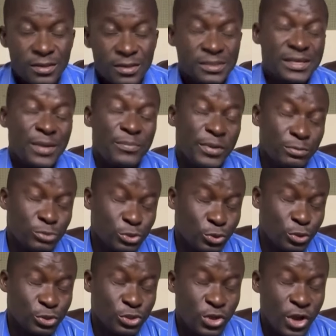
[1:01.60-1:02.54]
Sabemos
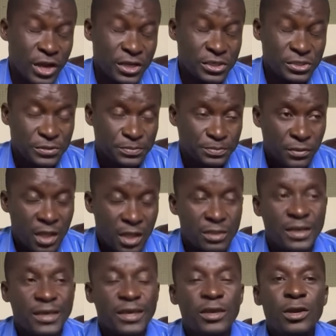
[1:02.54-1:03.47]
todos nós
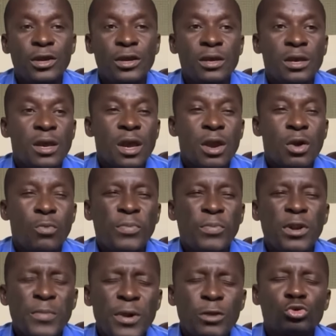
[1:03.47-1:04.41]
de que,
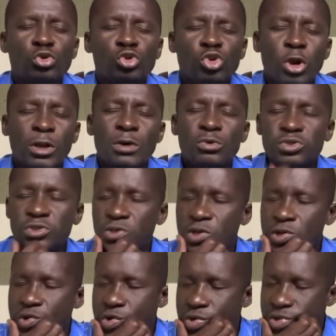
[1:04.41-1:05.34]
pelo menos os órgãos
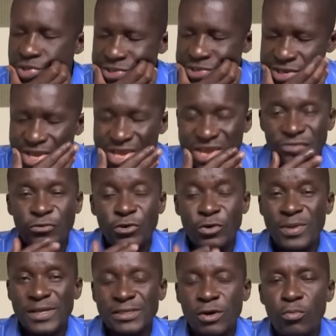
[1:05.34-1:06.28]
de
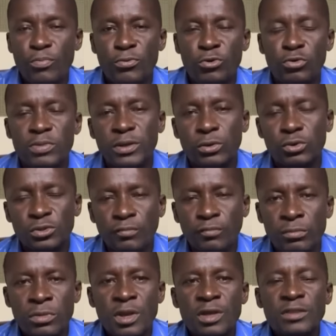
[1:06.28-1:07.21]
informação públicos
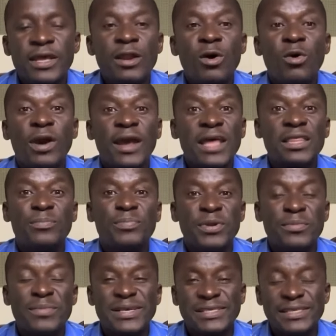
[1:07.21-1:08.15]
deram grande
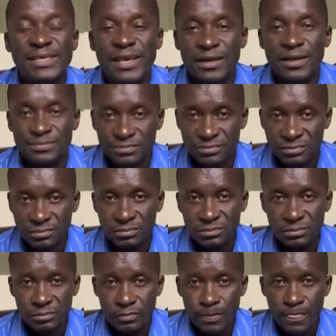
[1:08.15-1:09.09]
primazia
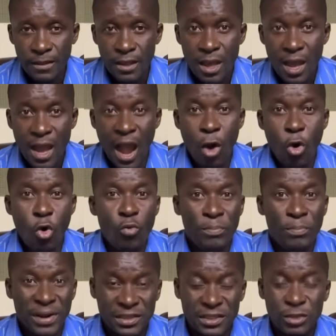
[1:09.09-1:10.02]
ao
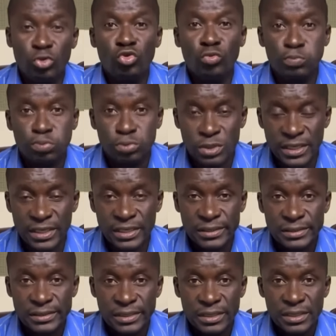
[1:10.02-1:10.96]
partido no poder,
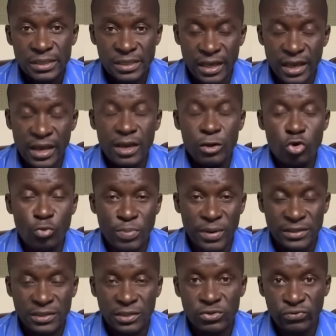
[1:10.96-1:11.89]
que é o
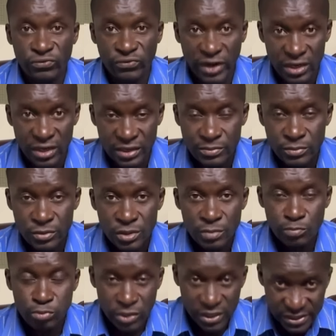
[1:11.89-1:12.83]
Partido Frelimo.
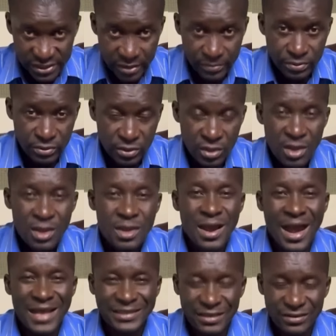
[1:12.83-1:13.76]
Por exemplo,
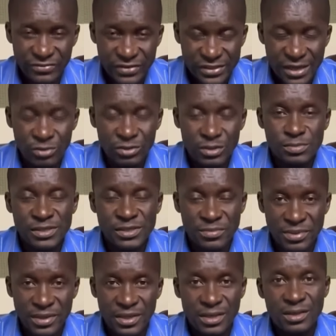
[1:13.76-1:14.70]
a televisão de
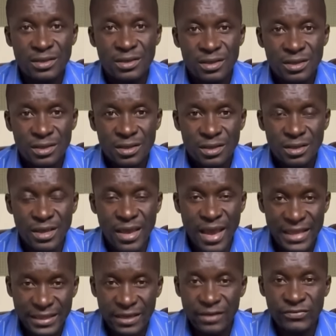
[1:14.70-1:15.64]
Moçambique, que é a
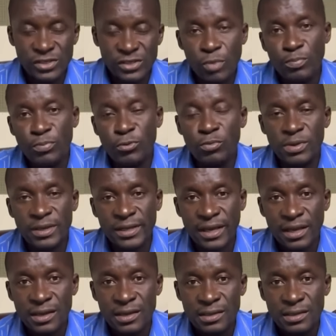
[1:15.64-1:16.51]
televisão pública,